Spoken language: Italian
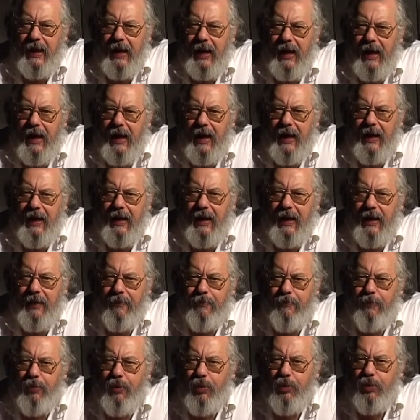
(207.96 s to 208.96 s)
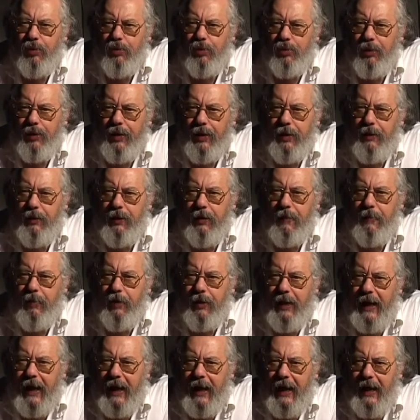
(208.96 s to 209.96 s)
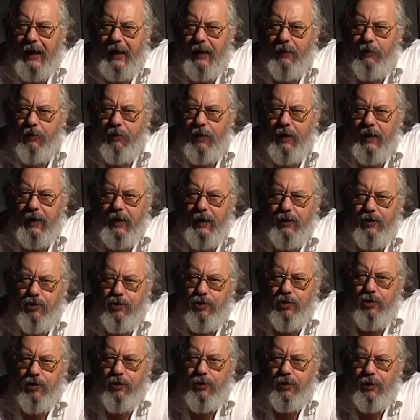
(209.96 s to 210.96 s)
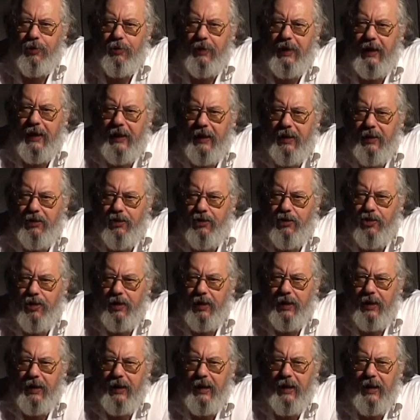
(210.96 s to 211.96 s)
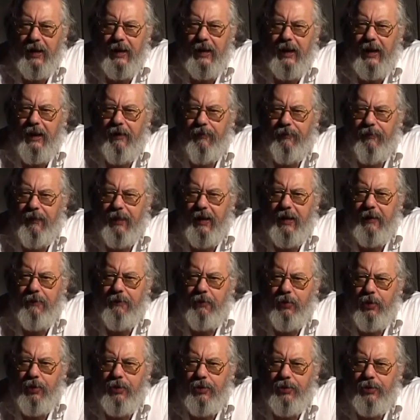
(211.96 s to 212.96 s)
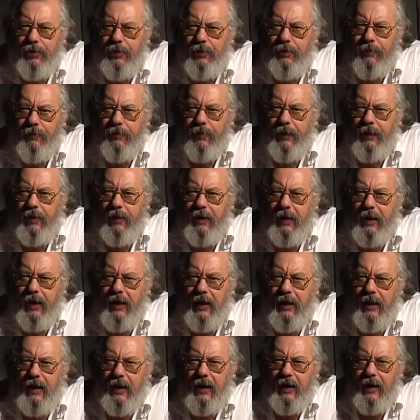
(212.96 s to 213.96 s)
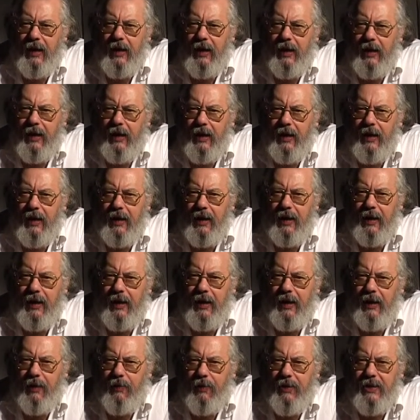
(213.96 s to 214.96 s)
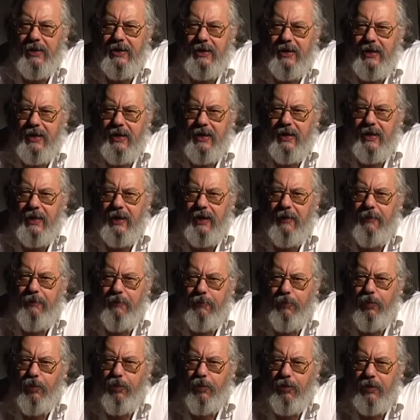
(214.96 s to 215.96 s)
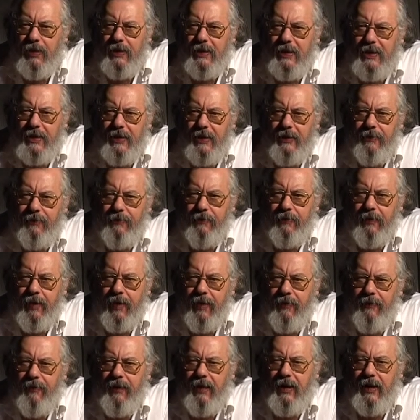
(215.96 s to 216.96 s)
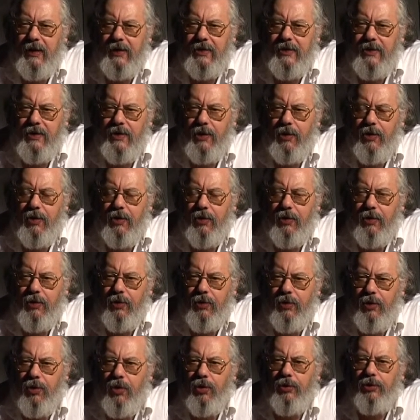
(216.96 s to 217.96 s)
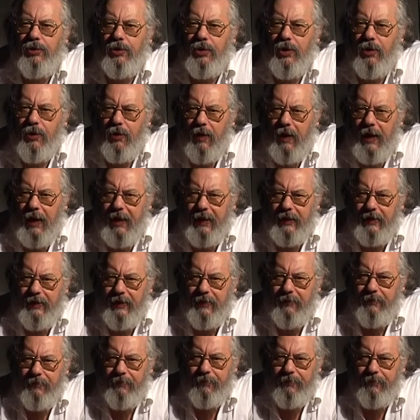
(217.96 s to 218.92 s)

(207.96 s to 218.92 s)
a produrre una morale, una religione, una legge e a fare in modo che eh, questi impulsi venissero controllati.